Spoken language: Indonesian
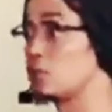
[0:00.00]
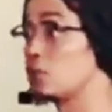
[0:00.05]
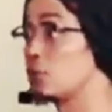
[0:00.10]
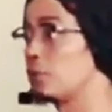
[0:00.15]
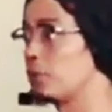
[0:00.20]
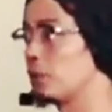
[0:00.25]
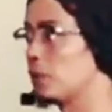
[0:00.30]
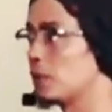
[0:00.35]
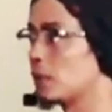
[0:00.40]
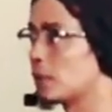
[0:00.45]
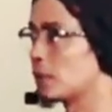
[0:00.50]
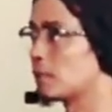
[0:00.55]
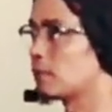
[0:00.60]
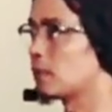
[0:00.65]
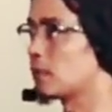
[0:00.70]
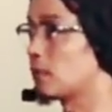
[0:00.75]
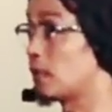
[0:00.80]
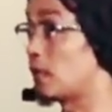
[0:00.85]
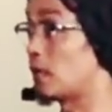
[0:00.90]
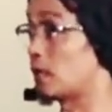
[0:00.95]
cuping
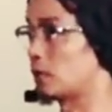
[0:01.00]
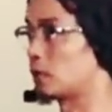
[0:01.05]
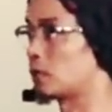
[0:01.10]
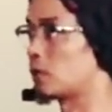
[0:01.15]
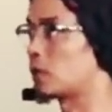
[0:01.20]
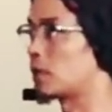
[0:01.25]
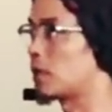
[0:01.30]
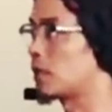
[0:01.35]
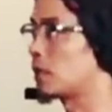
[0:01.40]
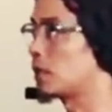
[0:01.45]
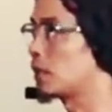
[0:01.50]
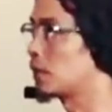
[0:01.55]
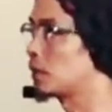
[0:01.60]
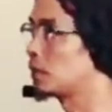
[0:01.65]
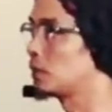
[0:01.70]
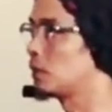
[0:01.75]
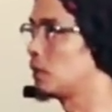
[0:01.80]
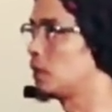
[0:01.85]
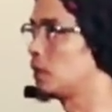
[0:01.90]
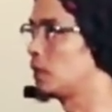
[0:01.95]
kamari Aknor laga
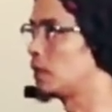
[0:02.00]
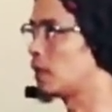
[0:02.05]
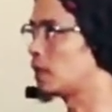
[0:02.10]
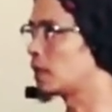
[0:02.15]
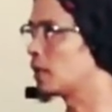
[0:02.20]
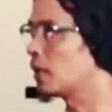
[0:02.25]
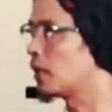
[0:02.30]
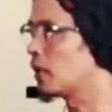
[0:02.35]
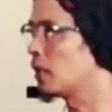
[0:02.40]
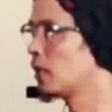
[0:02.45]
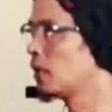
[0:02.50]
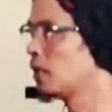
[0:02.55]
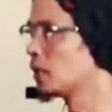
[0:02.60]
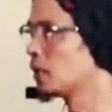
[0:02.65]
nu bodyguard teh.